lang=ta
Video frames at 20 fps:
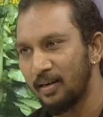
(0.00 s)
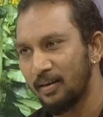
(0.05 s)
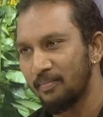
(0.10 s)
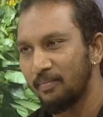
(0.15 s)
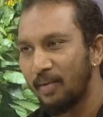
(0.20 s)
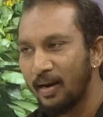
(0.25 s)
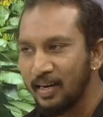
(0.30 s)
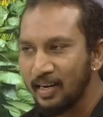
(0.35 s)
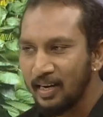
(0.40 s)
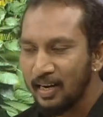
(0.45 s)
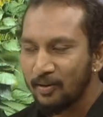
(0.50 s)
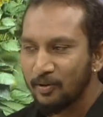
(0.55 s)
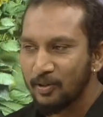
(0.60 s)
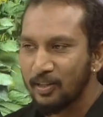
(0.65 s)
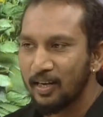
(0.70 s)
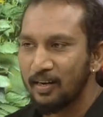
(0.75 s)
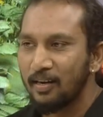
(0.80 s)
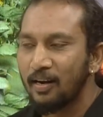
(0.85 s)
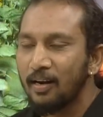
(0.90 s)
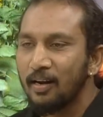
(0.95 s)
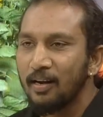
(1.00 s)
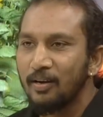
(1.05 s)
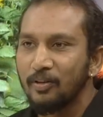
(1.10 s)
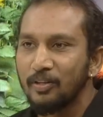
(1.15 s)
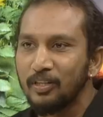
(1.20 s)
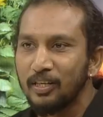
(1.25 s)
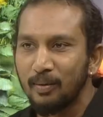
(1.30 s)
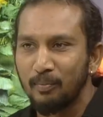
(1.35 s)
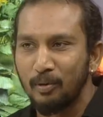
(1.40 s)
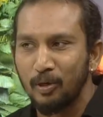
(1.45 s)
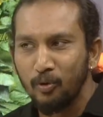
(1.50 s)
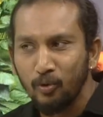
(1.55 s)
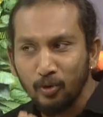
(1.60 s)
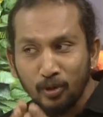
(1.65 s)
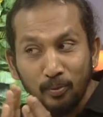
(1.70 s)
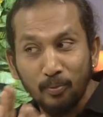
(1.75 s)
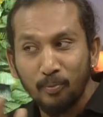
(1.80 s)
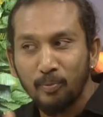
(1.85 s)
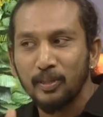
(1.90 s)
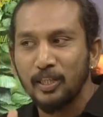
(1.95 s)
மைண்டில் வந்து என்னென்னா வந்து நம்ம
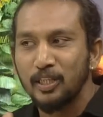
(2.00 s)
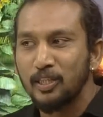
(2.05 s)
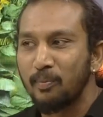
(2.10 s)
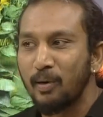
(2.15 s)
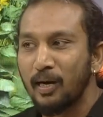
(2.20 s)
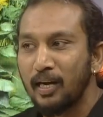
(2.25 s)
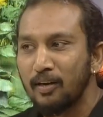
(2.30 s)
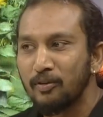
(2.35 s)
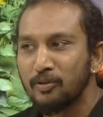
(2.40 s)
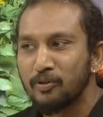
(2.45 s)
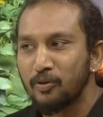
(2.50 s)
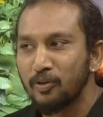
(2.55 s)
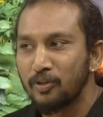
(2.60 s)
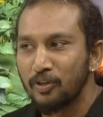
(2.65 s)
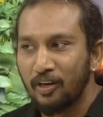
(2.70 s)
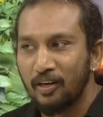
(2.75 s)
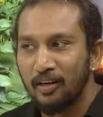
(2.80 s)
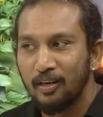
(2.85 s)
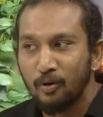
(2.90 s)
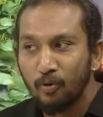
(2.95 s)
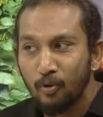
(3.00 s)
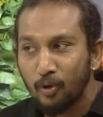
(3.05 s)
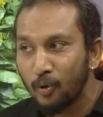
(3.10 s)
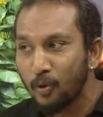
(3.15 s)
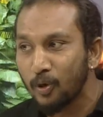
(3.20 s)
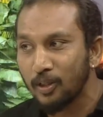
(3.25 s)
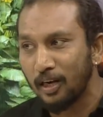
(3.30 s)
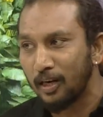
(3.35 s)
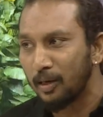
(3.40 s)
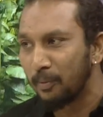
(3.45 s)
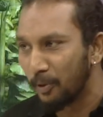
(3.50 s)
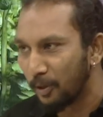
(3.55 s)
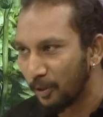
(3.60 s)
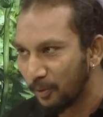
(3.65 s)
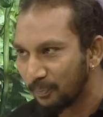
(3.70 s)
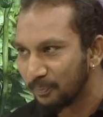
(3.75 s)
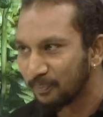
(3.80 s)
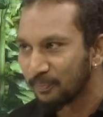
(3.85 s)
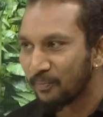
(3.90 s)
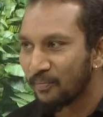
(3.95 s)
நூற்றி முப்பத்தஞ்சு மைண்டில் வச்சுன்னு வச்சுங்களேன் நூறு கூட தாண்ட
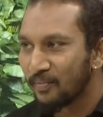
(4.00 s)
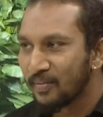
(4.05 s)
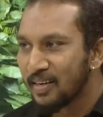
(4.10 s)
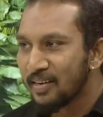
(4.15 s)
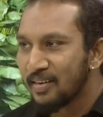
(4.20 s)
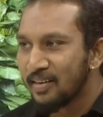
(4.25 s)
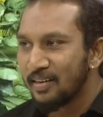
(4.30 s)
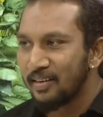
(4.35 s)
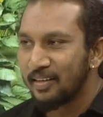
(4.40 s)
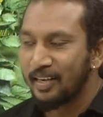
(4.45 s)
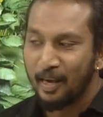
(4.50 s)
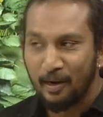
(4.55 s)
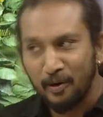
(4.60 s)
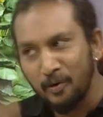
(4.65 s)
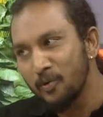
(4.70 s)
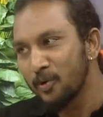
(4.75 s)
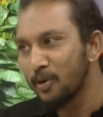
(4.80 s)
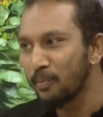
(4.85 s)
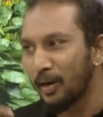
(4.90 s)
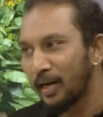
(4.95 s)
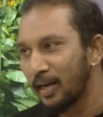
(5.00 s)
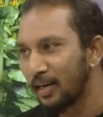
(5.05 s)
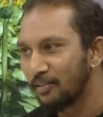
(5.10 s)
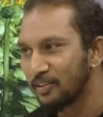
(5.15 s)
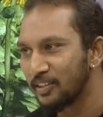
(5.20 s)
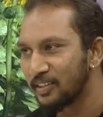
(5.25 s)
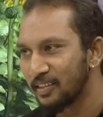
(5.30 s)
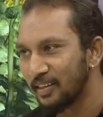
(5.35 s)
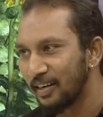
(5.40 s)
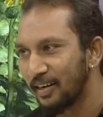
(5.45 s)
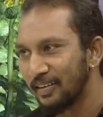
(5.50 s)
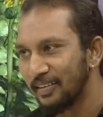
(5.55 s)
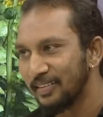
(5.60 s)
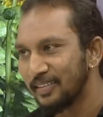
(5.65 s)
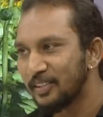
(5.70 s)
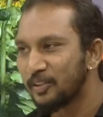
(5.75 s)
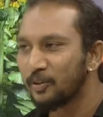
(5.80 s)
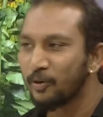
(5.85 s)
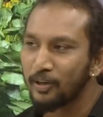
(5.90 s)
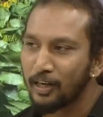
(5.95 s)
மாட்டோம் இரநூறு மைண்டில் வச்சுட்டேன் நான்
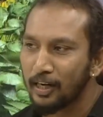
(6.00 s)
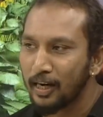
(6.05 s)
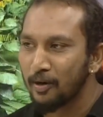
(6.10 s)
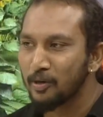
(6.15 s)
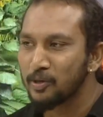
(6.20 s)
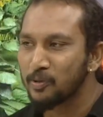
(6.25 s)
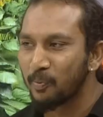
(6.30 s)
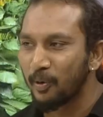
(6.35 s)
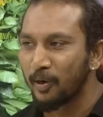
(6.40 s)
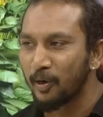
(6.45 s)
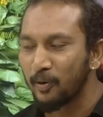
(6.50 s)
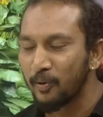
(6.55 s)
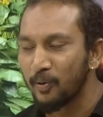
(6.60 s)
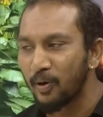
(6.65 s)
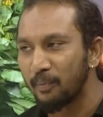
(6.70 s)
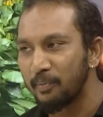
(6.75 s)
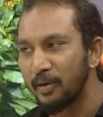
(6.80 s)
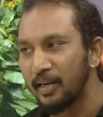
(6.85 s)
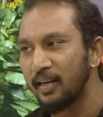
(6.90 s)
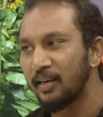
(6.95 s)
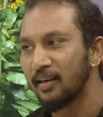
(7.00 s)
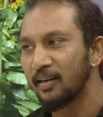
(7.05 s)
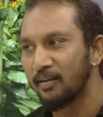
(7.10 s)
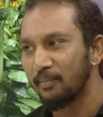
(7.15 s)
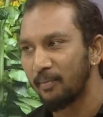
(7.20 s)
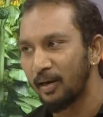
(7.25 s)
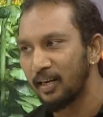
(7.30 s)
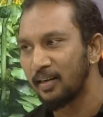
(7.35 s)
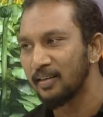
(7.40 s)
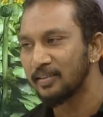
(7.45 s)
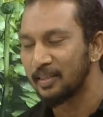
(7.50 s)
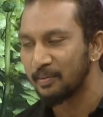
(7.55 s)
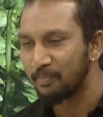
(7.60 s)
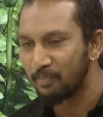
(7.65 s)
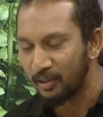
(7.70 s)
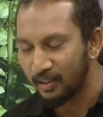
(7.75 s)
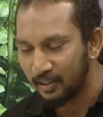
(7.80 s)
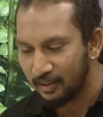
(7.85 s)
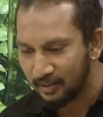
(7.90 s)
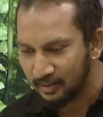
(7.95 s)
டூ ஹண்ட்ரட் ஹவர்ஸ் பண்ணணும் அப்படிங்கிற மைண்டில் செட்
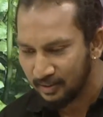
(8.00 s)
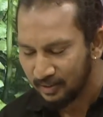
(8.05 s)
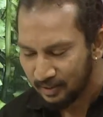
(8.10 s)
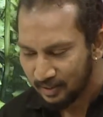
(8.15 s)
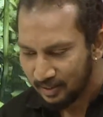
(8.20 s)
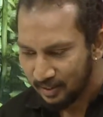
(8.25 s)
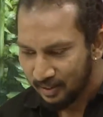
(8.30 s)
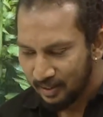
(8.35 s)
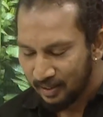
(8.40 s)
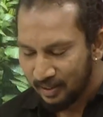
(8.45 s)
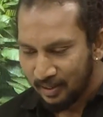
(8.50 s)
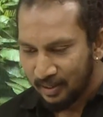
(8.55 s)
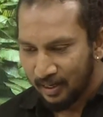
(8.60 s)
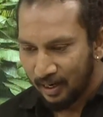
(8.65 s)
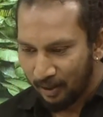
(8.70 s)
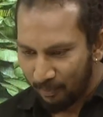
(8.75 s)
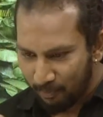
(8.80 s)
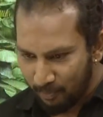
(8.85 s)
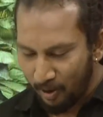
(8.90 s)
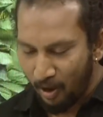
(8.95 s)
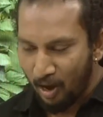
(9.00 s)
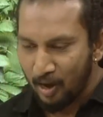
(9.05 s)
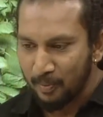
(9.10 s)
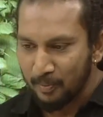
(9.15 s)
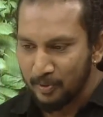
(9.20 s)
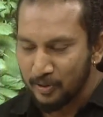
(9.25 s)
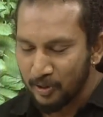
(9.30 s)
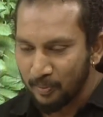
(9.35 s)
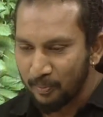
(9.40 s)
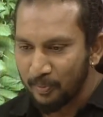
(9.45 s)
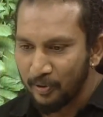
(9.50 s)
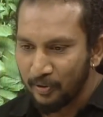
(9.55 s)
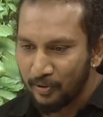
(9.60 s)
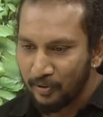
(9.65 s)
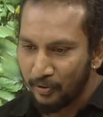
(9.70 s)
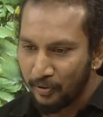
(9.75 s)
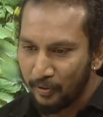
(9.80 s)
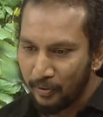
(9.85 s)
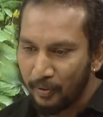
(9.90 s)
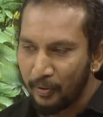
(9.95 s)
பண்ணிவிட்டு அப்போ ஆரம்பித்தப்போ
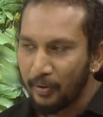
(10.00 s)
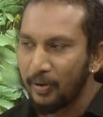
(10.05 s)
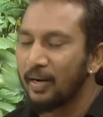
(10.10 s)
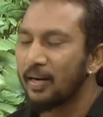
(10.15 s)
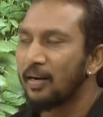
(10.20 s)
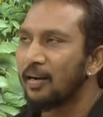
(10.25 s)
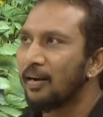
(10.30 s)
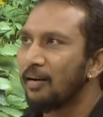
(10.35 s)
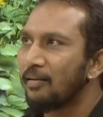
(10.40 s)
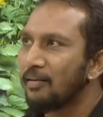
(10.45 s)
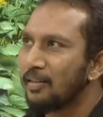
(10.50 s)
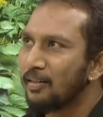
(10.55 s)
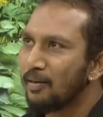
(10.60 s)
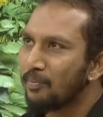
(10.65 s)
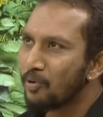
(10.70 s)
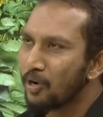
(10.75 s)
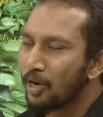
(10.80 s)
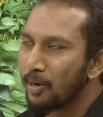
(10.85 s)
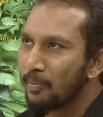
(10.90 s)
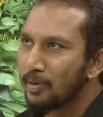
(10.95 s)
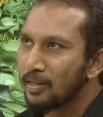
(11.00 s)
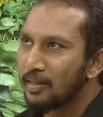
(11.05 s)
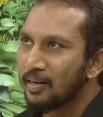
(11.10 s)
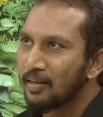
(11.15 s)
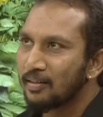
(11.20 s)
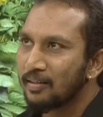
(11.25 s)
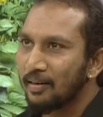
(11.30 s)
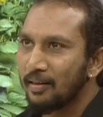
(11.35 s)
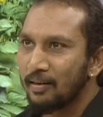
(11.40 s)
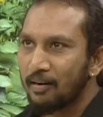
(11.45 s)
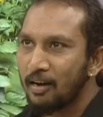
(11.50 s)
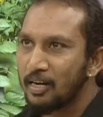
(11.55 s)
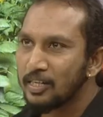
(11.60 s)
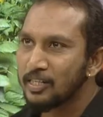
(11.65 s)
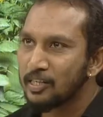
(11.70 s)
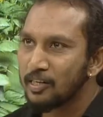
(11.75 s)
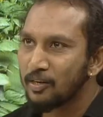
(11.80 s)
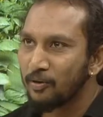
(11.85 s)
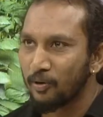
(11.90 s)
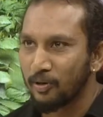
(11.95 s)
இதில் முக்கியமாக இந்த நேரத்தில்
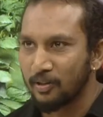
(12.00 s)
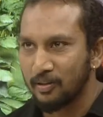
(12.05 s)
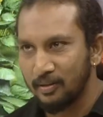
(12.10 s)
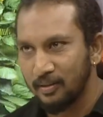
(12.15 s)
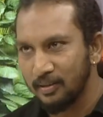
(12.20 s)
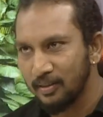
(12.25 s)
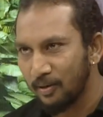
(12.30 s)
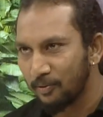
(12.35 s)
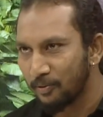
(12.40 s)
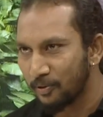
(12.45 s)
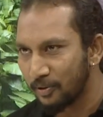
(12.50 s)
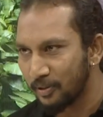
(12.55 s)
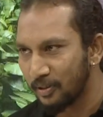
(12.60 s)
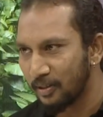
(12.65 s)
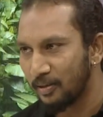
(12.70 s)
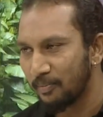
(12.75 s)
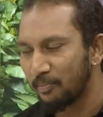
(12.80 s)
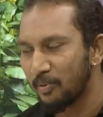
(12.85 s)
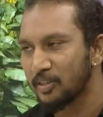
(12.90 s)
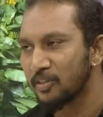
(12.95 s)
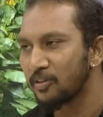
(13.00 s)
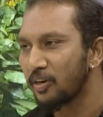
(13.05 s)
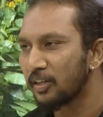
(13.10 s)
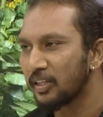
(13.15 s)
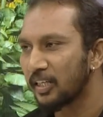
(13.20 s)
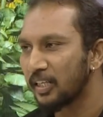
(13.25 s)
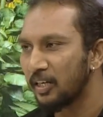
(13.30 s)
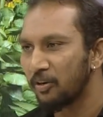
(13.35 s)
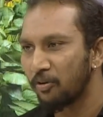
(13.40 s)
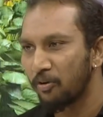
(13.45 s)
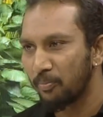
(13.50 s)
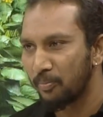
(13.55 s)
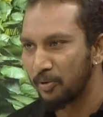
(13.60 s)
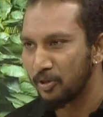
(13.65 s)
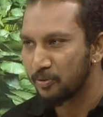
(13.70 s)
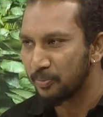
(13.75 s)
ராஜன் ஒருத்தர் அவர் பர்சனாலிட்டி டெவலப்மெண்ட்